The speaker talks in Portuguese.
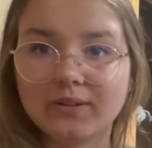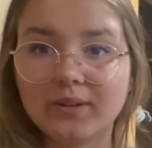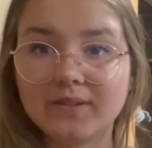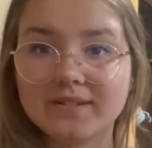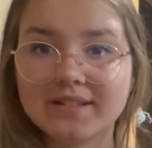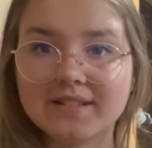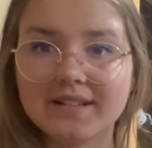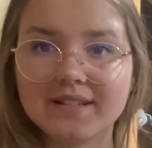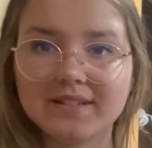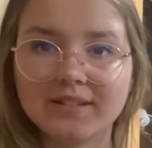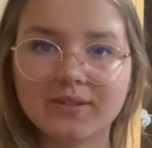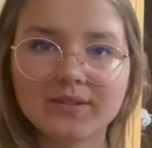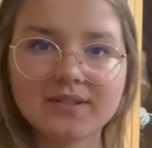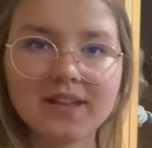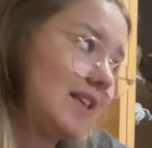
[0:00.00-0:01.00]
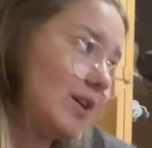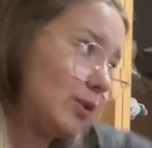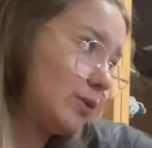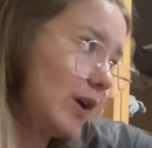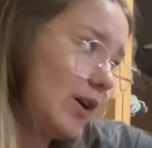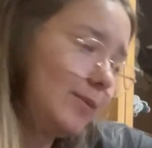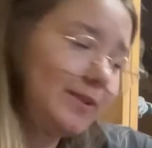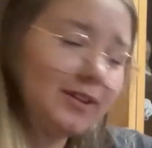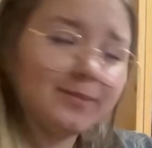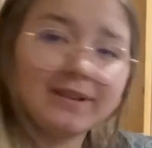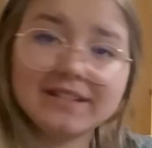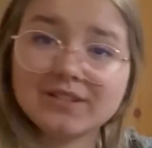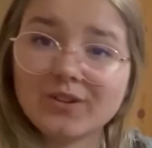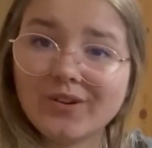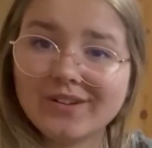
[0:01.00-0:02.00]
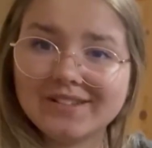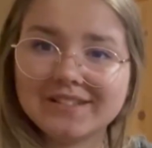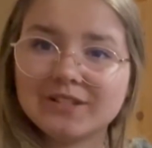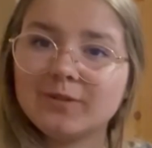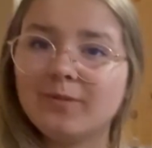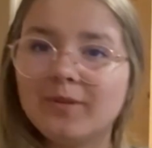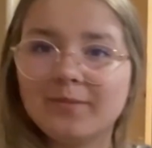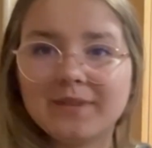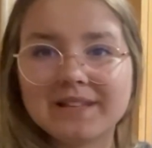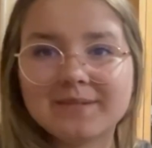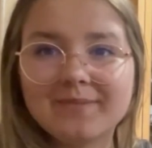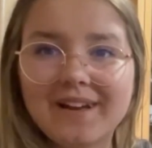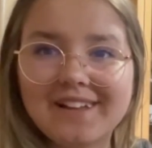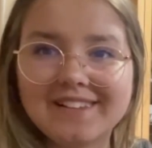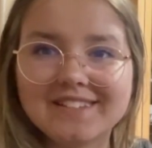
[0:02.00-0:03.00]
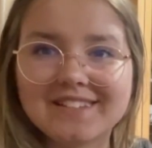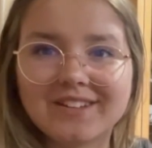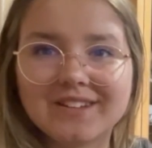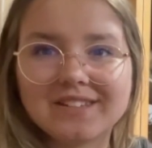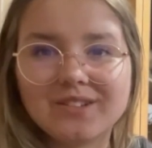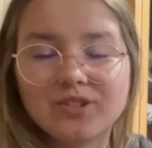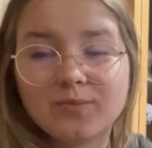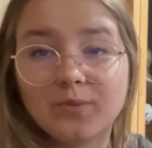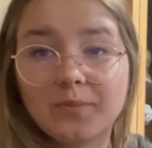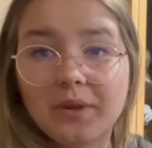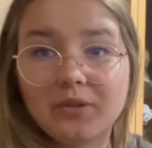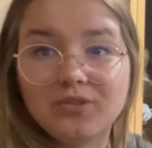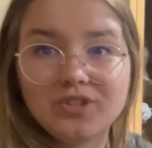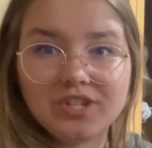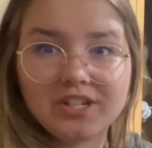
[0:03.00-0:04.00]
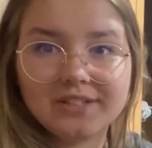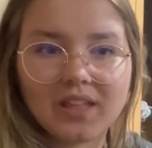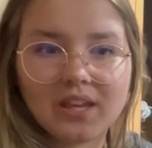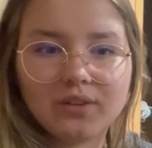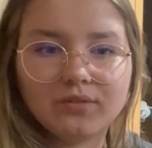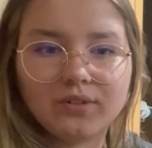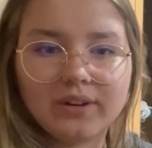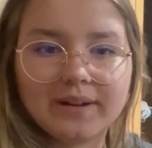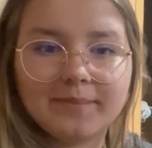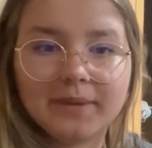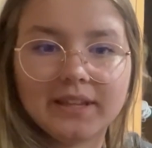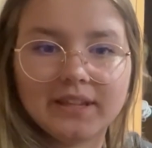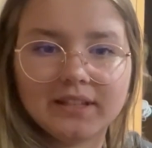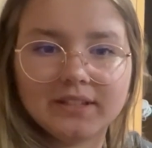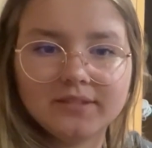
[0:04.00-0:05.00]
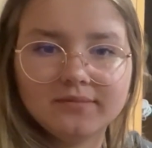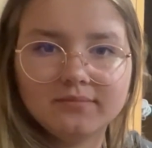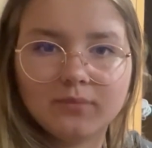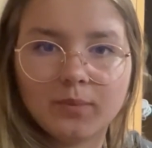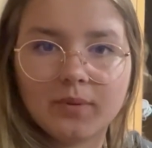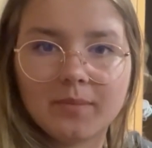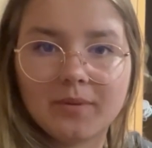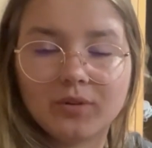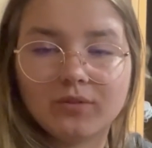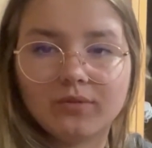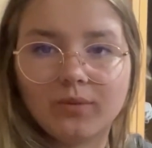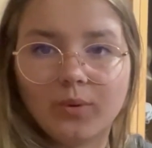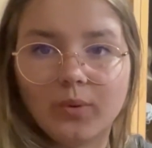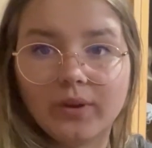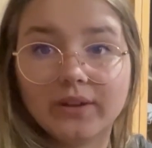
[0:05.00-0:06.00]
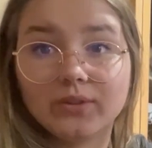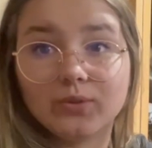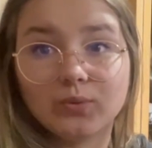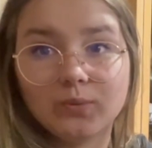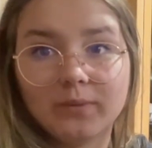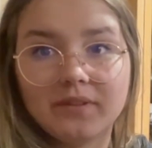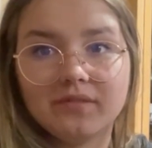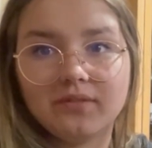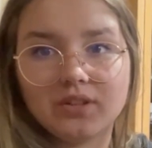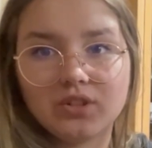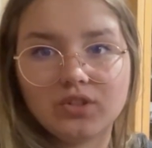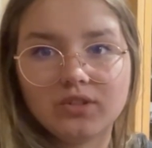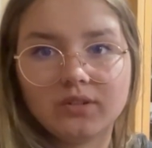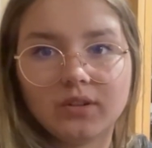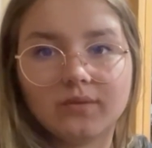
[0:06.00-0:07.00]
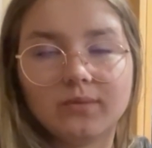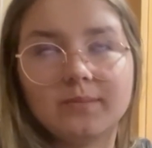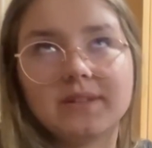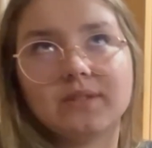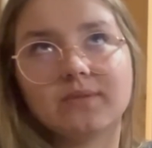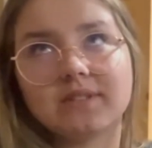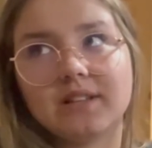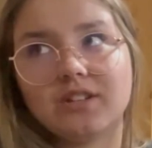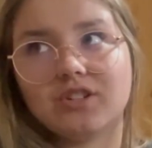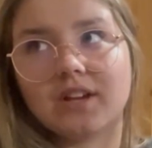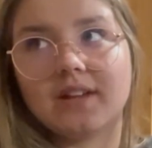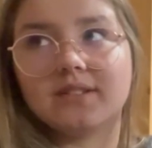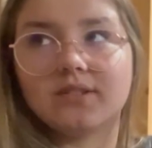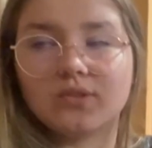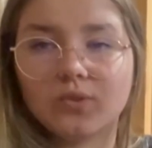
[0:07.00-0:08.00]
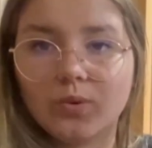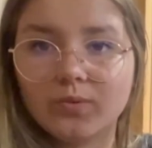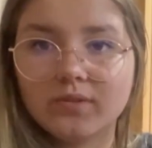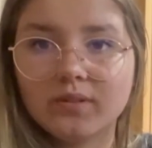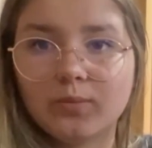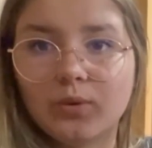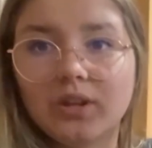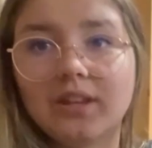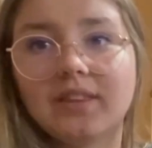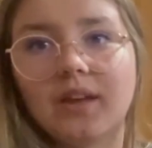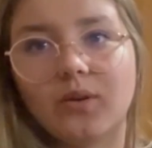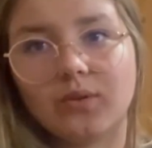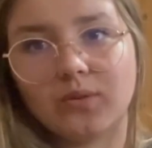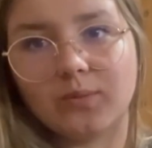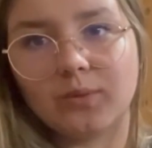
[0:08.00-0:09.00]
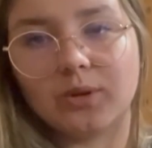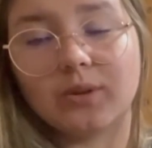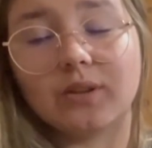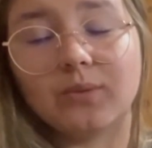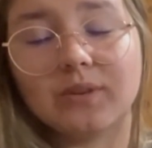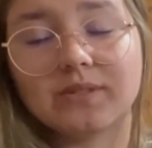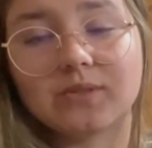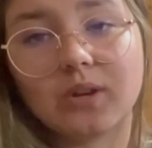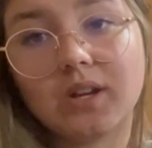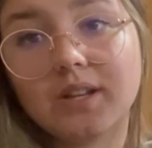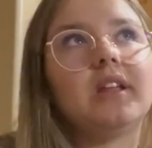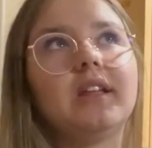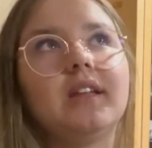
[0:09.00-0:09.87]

Eu tenho 16 anos. E eu tô arrumando minhas coisas, arrumando minhas malas. Agora são tipo meio-dia. Eu vou amanhã. Meu primeiro voo é às 1h20. Eu vou, mas eu vou sair de casa às 11 porque até o aeroporto é 2 horas.